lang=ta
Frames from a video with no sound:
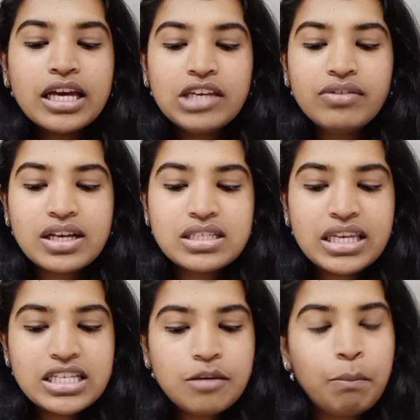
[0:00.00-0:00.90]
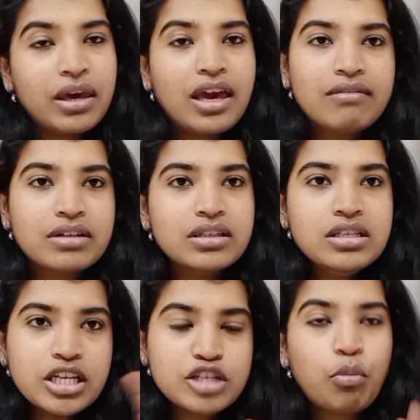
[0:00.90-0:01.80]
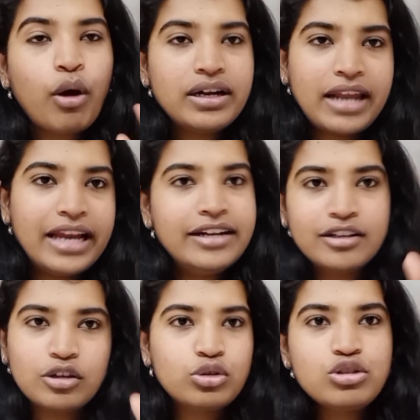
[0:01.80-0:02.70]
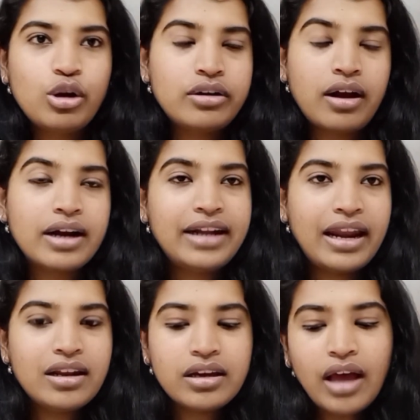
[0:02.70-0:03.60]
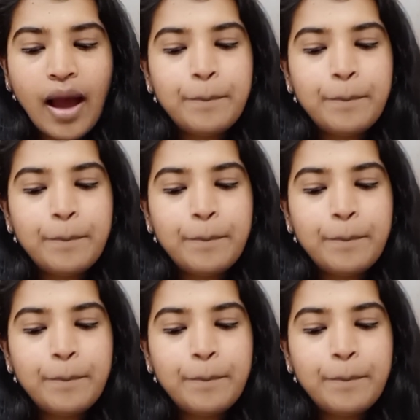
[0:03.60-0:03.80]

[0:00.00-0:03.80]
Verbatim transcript: இவங்க சிஜிபிஏ வந்து சிக்ஸ் பாயிண்ட் எயிட் இருக்கணும்னு சொல்கிறாங்க டென்க்கு